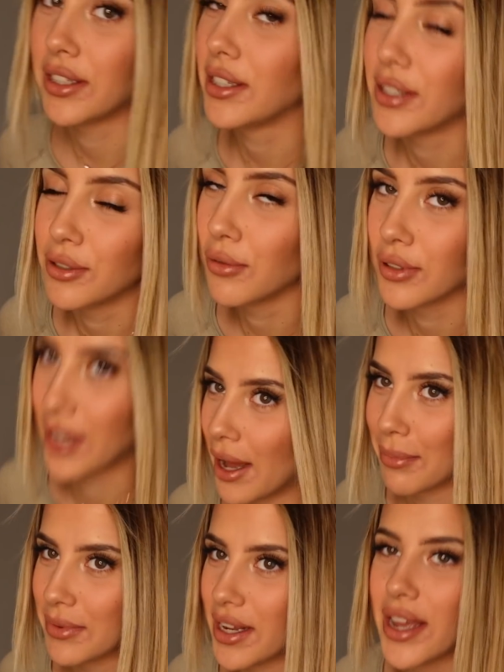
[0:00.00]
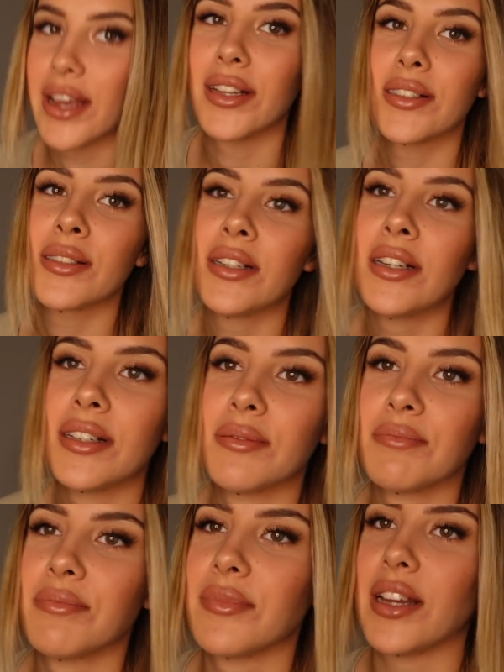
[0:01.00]
in diesen Hosen habt ihr es.
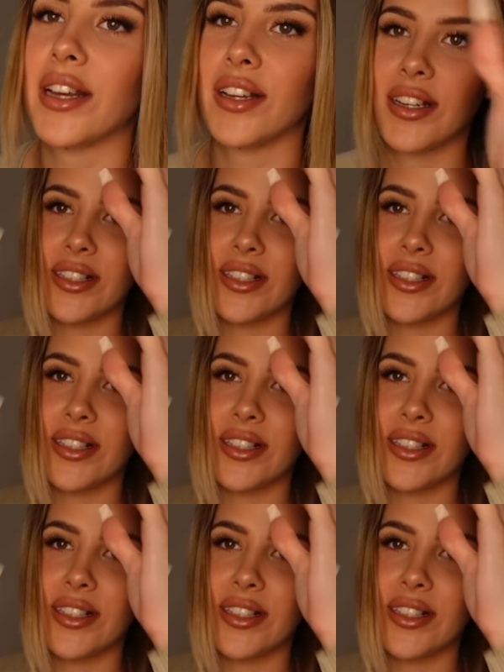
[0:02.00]
Äh,